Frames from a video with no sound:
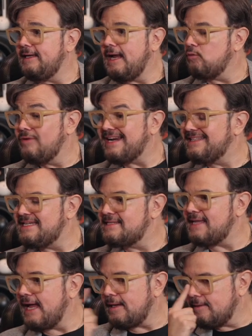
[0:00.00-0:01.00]
algún
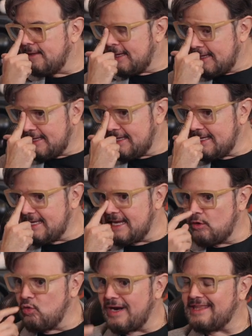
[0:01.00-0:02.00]
artista y
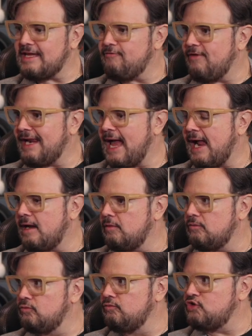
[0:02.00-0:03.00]
en lugar de que fuera
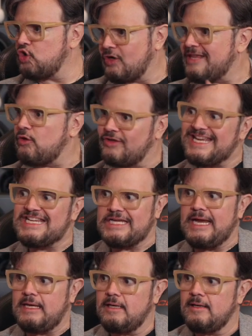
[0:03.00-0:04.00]
un sonido
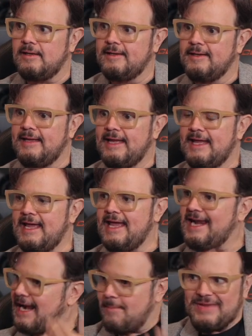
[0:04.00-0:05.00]
DJ,
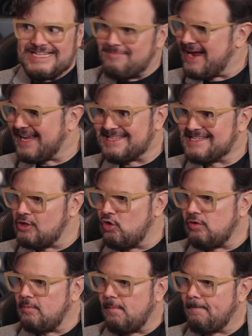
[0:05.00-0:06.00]
era la misma
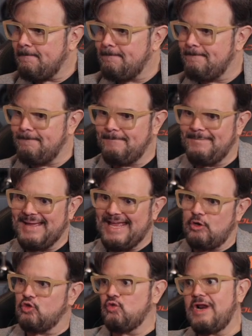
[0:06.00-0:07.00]
canción,
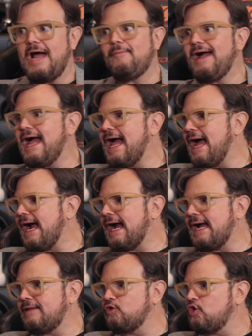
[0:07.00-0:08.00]
pero
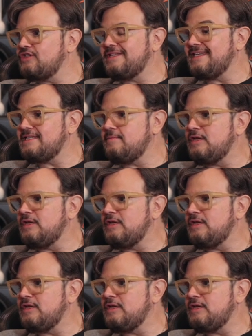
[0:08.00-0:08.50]
duraba 12, 13